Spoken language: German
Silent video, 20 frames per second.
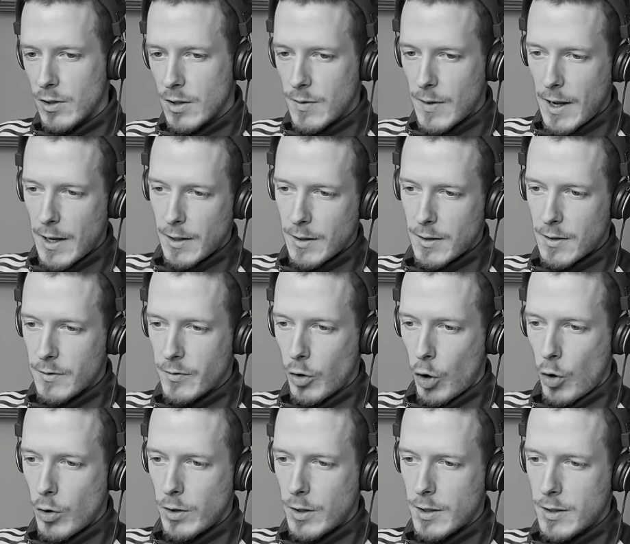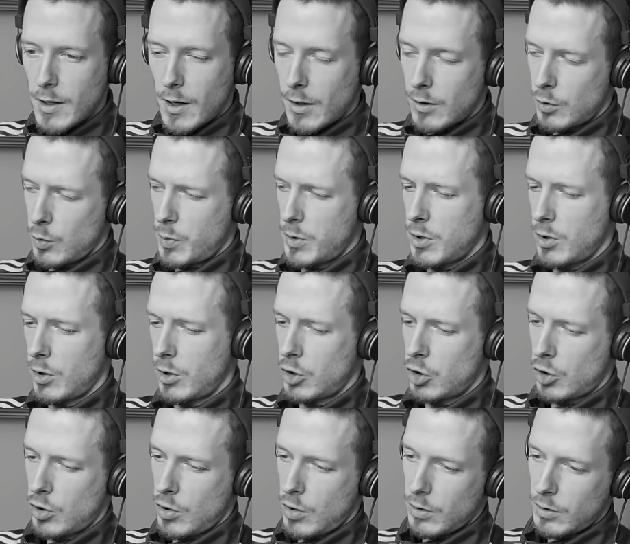zweitens Freunde, die sagen, du bist doch
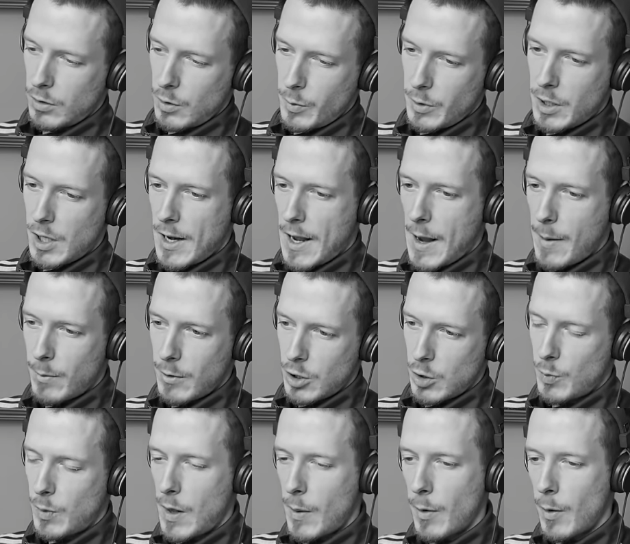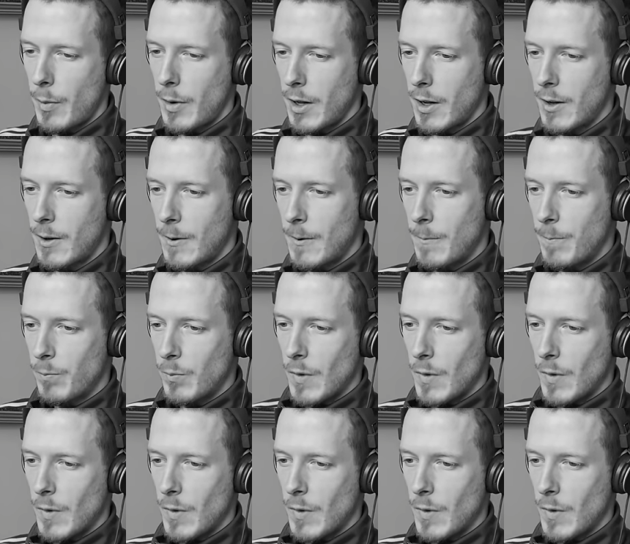nicht Gott, übertreib nicht, bla bla bla.